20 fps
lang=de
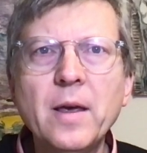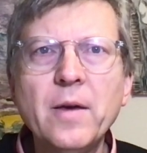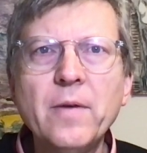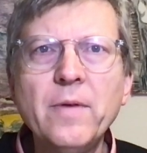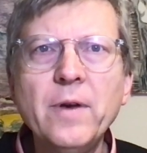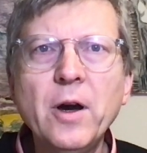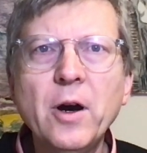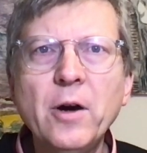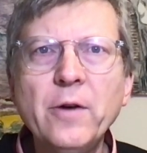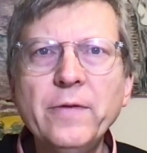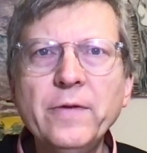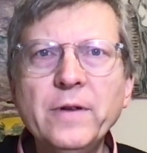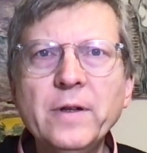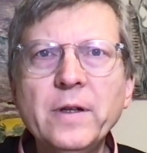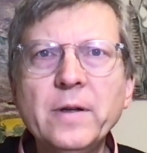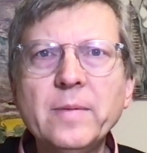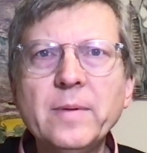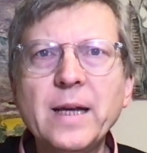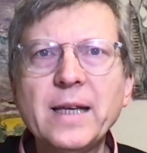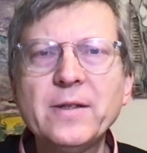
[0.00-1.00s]
Wir hoffen,
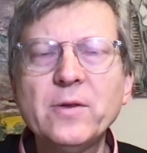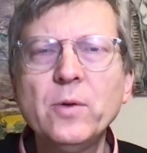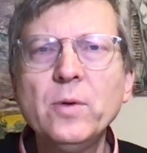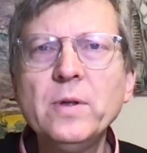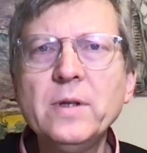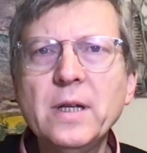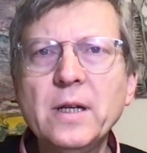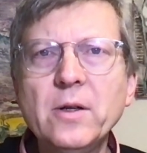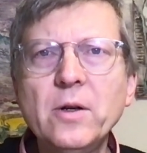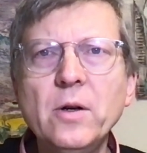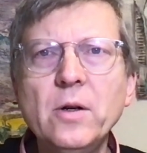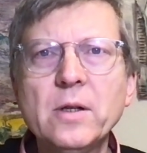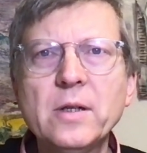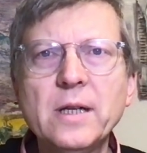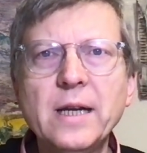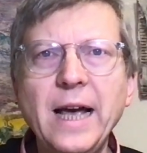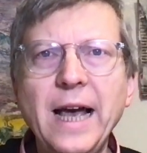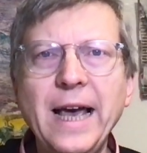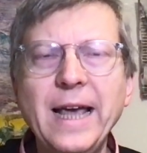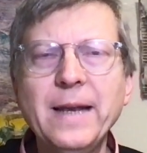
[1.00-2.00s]
dass unser
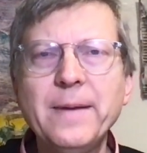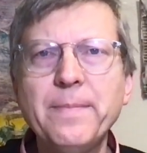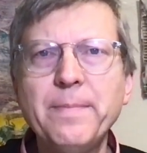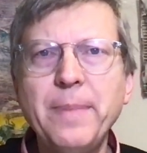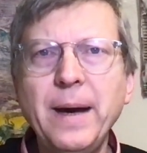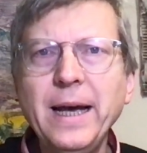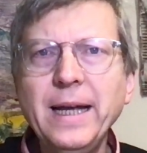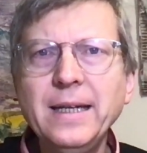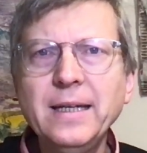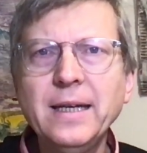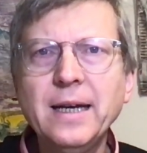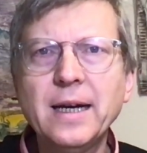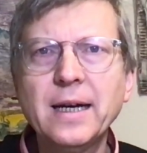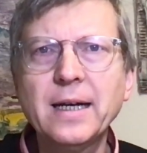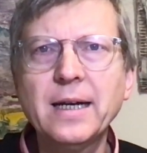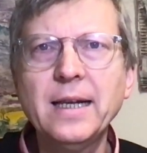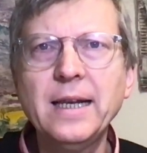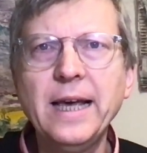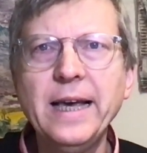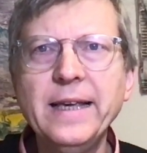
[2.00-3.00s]
Gold einen
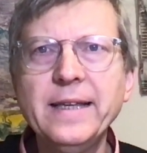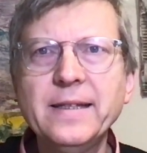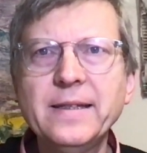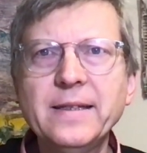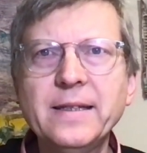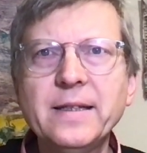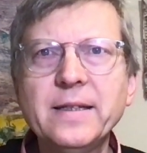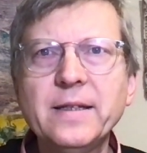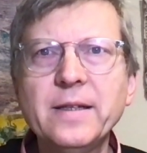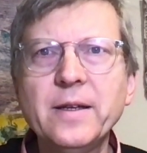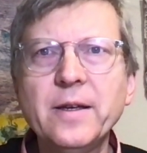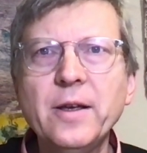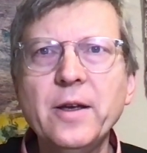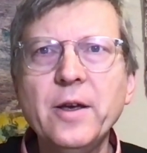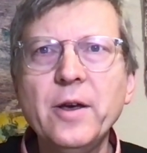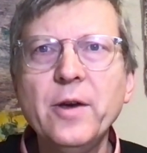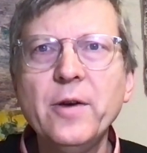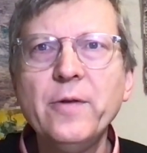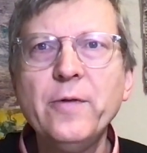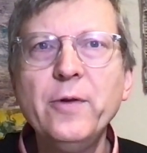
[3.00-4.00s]
Beitrag leistet
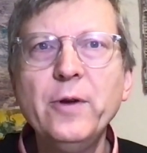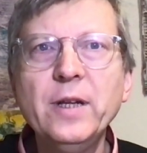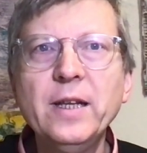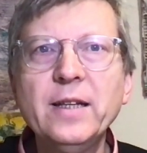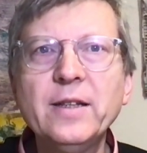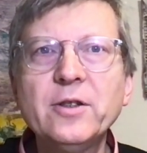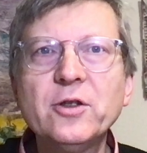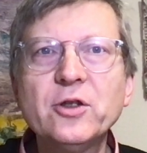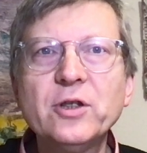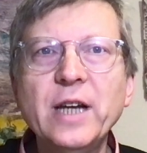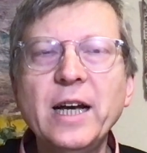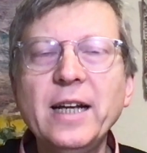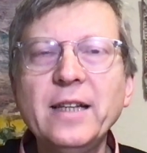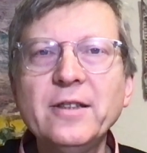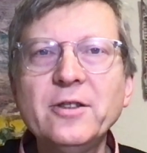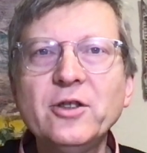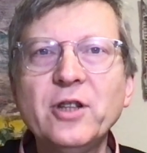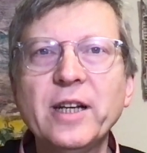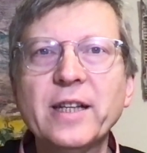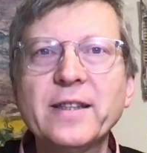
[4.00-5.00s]
für den
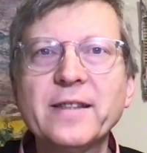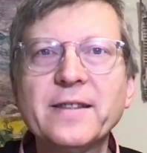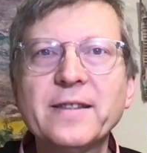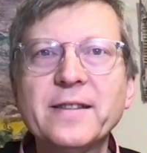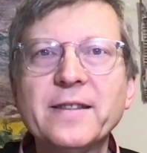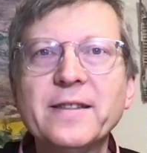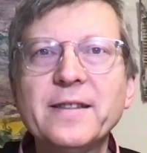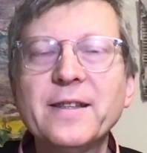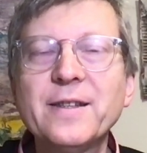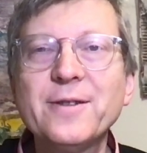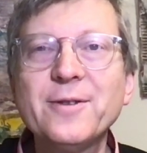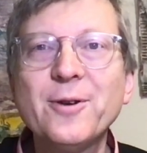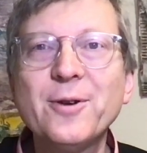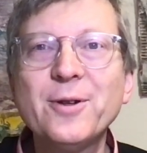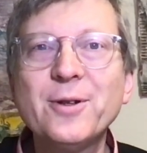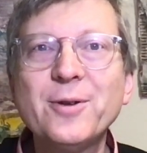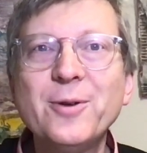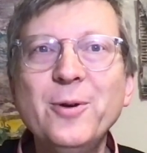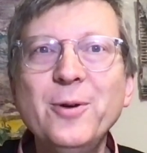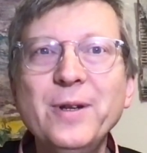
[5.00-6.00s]
Staatsschatz des
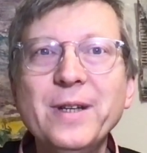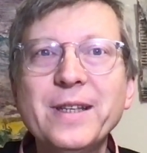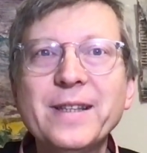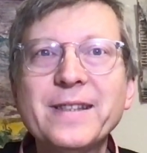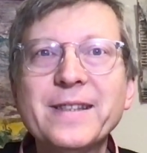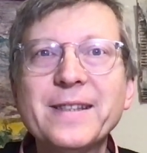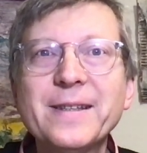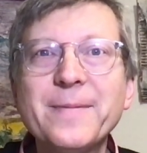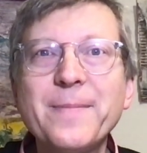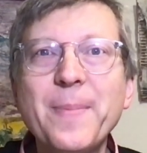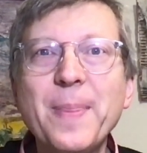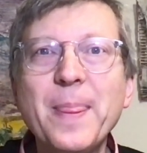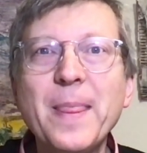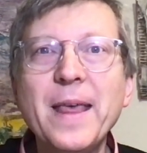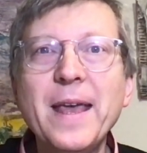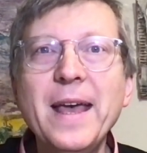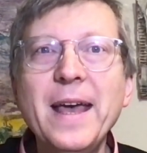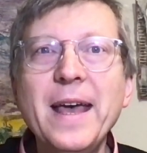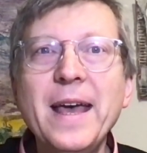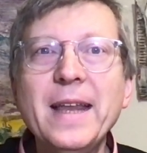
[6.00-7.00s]
neuen Königs,
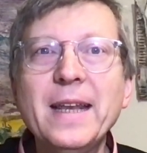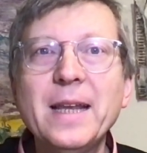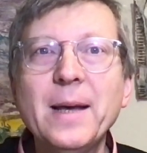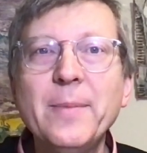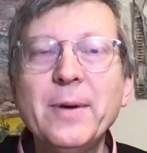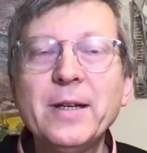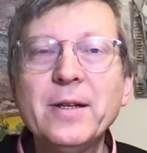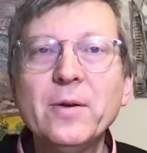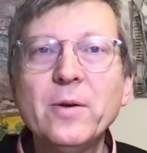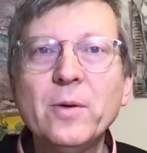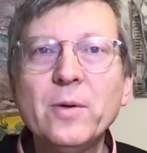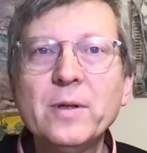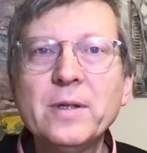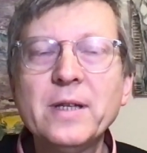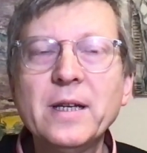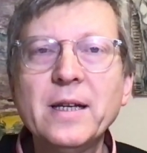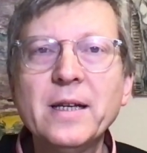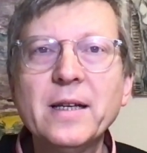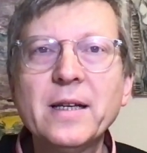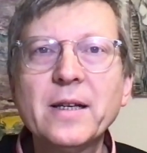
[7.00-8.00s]
damit
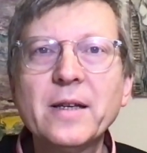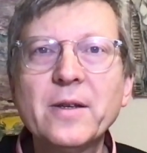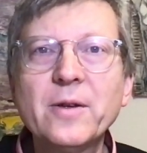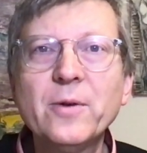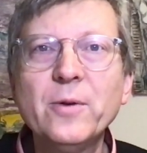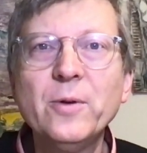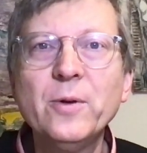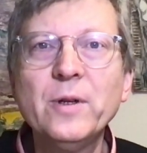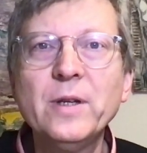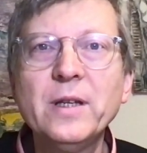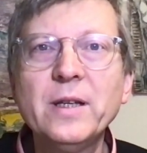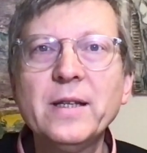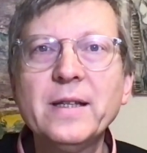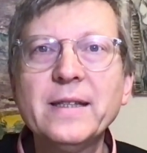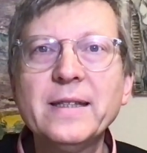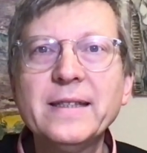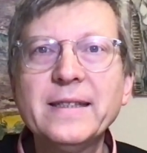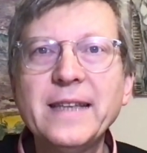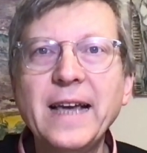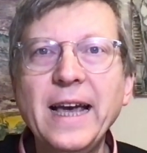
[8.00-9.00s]
unser König
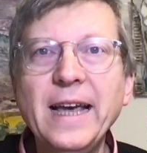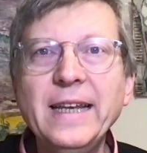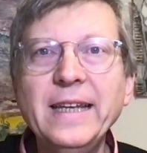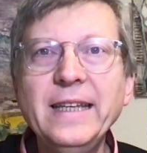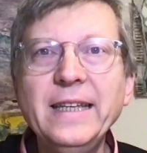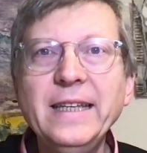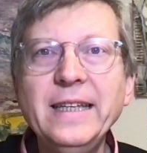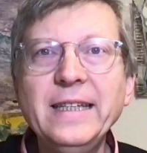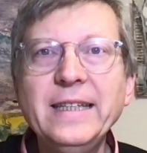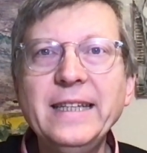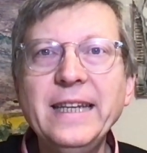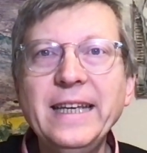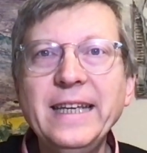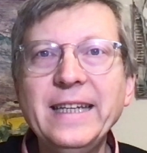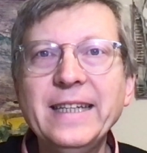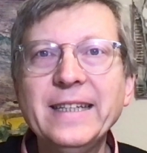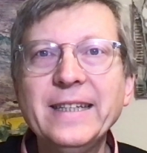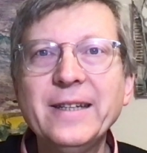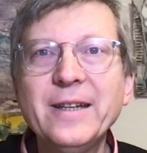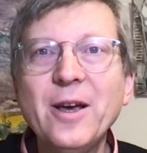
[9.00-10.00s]
seine
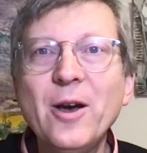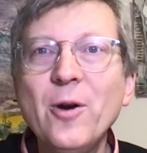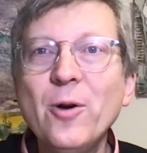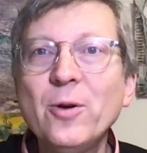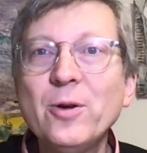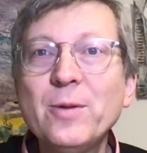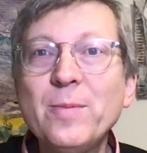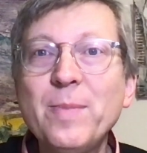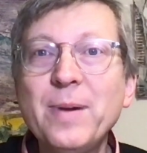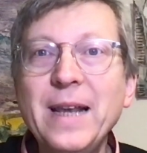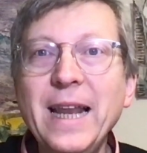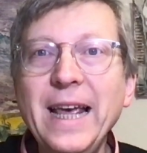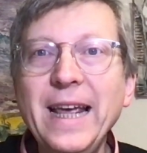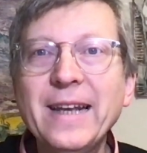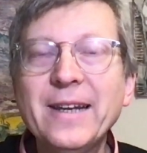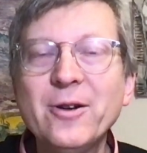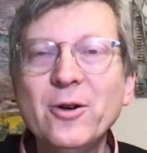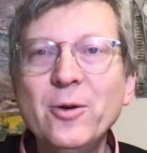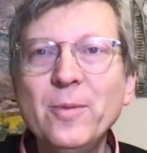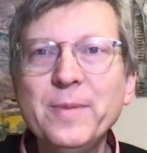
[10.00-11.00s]
Ideen und
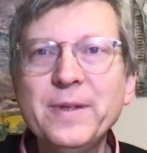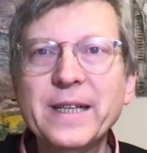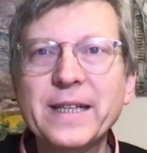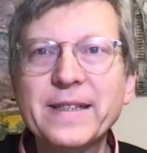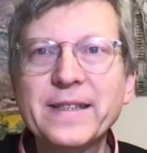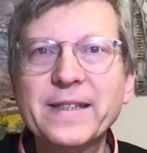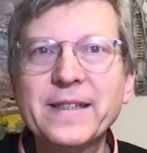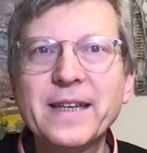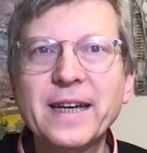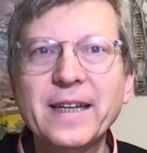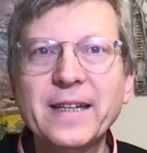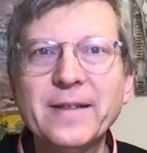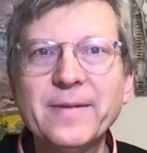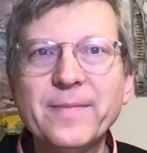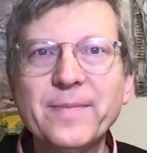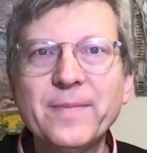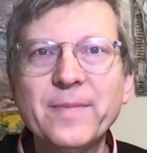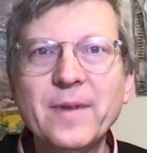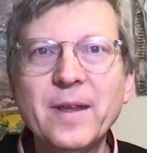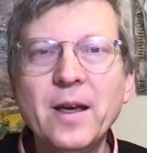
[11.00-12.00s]
Pläne umsetzen kann
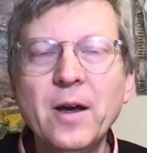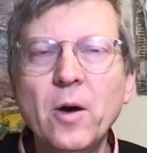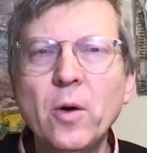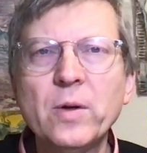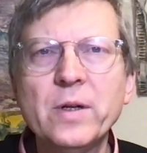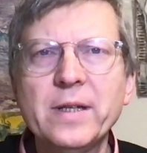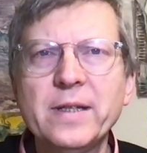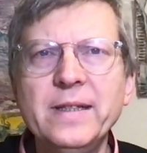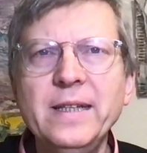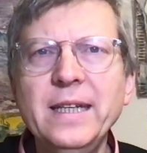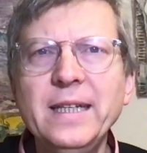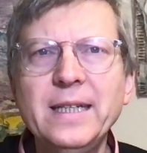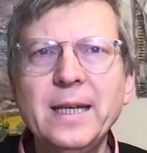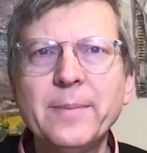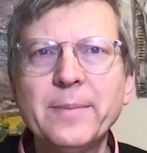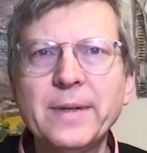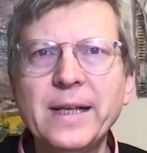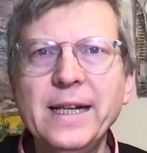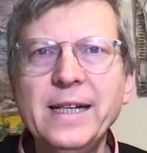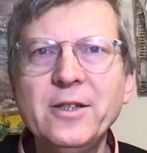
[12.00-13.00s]
und es nicht
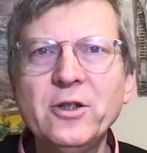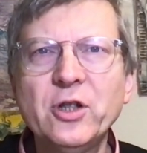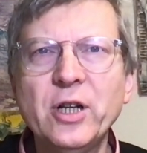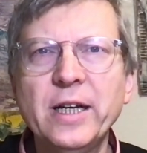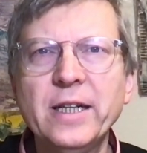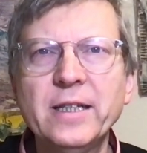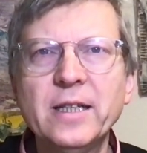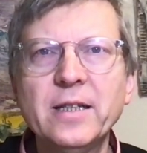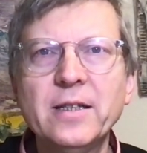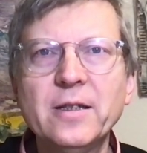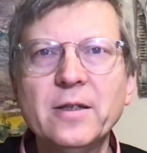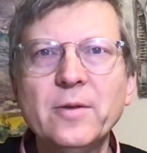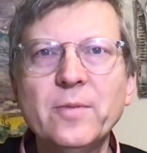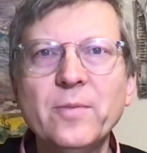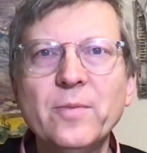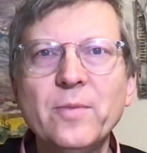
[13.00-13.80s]
am Geld scheitert.